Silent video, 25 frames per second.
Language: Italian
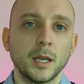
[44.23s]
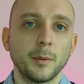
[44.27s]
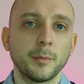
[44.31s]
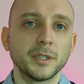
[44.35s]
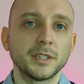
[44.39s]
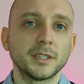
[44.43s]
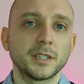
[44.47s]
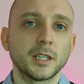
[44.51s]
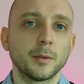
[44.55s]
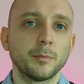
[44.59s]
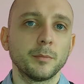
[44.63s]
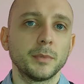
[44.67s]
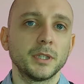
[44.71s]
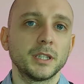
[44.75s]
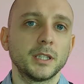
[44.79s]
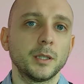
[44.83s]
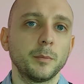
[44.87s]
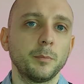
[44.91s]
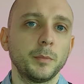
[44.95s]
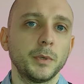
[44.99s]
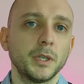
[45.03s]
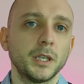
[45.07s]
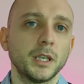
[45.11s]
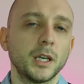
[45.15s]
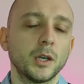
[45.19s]
Emettere
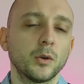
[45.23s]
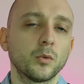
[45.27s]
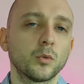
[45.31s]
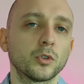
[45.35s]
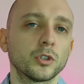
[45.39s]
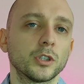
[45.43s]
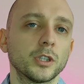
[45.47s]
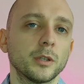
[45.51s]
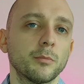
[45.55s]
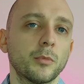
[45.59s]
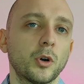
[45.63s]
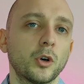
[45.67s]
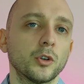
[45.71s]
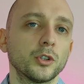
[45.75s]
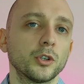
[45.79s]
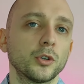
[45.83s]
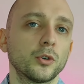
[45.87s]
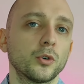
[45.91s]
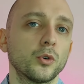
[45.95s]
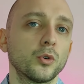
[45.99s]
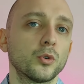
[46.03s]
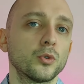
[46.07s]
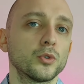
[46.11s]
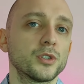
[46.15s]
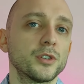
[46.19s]
BTP è uno dei
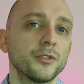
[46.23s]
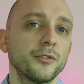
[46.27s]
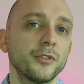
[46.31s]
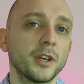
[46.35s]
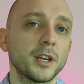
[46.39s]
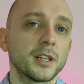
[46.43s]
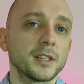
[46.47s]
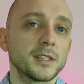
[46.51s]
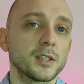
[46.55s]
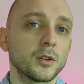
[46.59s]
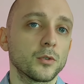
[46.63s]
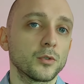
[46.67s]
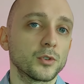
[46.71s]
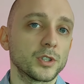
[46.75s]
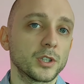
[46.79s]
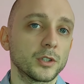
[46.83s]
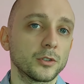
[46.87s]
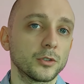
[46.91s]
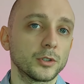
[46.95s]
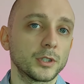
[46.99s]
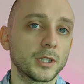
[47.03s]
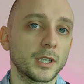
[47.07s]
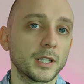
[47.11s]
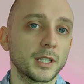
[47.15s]
modi con cui si finanzia lo Stato